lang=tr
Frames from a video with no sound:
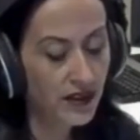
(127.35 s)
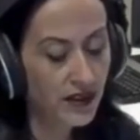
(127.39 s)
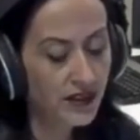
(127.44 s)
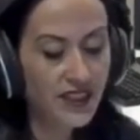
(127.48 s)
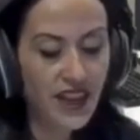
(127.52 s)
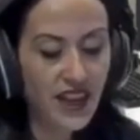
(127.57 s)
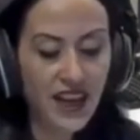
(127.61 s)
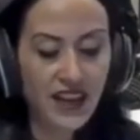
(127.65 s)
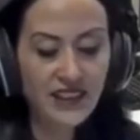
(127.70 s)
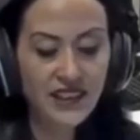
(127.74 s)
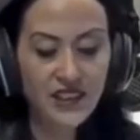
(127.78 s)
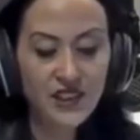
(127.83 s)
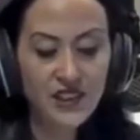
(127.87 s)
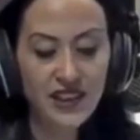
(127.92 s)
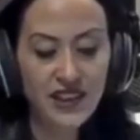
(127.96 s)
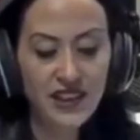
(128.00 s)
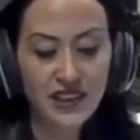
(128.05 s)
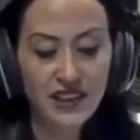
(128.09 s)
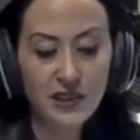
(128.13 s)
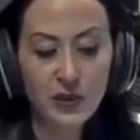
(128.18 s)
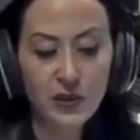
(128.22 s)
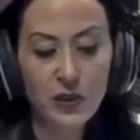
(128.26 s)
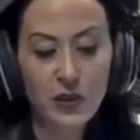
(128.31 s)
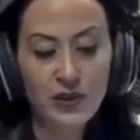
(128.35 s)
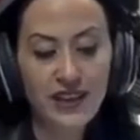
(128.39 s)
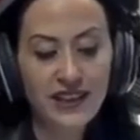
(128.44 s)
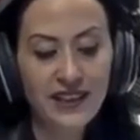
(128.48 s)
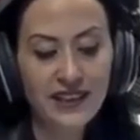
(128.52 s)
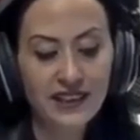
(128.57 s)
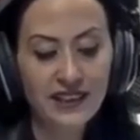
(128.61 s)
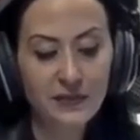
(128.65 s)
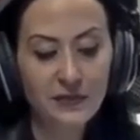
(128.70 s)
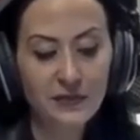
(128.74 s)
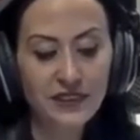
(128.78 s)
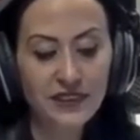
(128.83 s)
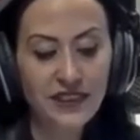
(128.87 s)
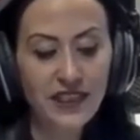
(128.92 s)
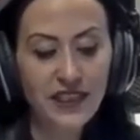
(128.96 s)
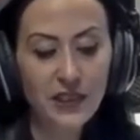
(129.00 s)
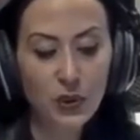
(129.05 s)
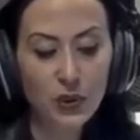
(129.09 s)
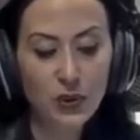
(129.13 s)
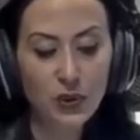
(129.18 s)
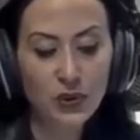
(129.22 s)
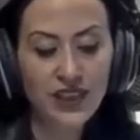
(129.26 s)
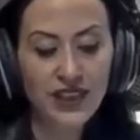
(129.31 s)
Sadece aralık olan
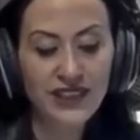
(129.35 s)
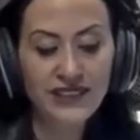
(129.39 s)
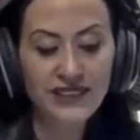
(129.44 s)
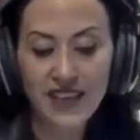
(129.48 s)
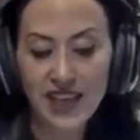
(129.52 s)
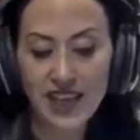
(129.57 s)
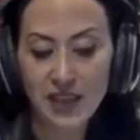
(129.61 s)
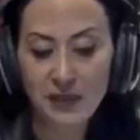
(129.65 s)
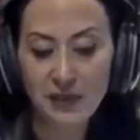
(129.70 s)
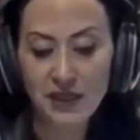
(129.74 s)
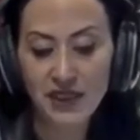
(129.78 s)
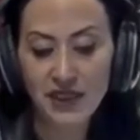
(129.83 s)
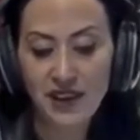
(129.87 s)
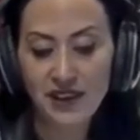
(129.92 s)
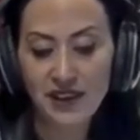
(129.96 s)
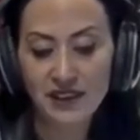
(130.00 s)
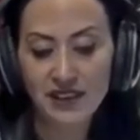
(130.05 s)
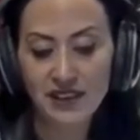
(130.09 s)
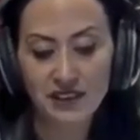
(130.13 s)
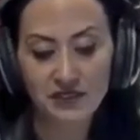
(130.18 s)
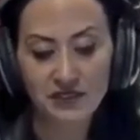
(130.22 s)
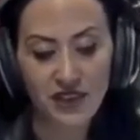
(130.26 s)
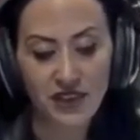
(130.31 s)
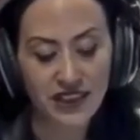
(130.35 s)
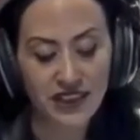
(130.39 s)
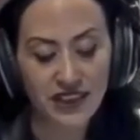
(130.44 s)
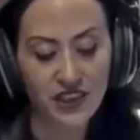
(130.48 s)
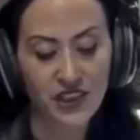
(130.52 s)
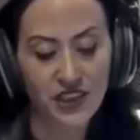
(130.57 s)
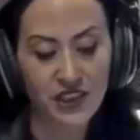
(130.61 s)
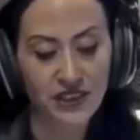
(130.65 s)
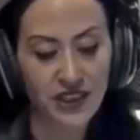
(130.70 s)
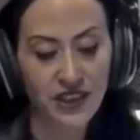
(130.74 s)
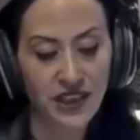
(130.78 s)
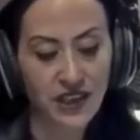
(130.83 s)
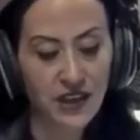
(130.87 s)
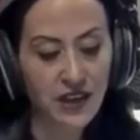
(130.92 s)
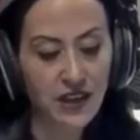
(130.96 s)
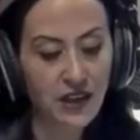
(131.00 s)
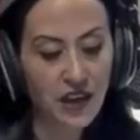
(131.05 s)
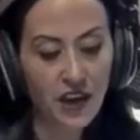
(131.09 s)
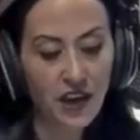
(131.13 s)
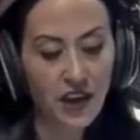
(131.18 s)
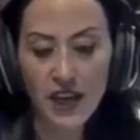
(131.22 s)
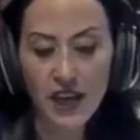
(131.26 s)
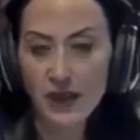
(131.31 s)
kısmından görünen tek bir altın var içinde.
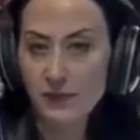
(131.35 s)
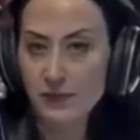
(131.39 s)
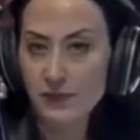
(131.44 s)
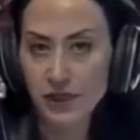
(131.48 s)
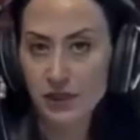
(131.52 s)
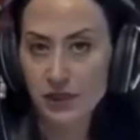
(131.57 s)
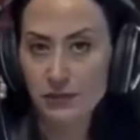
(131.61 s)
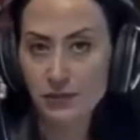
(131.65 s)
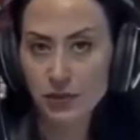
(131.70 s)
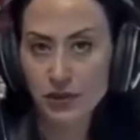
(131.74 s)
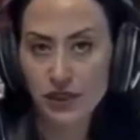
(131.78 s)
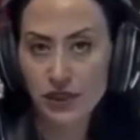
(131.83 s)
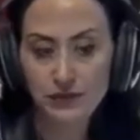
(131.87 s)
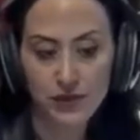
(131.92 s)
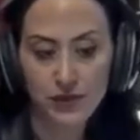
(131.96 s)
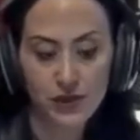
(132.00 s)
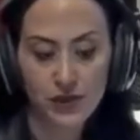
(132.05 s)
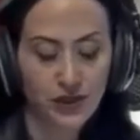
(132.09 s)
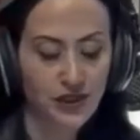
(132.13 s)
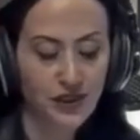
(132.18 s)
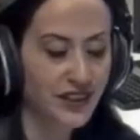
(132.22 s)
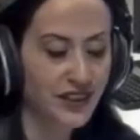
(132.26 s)
Hepsi bu demiş.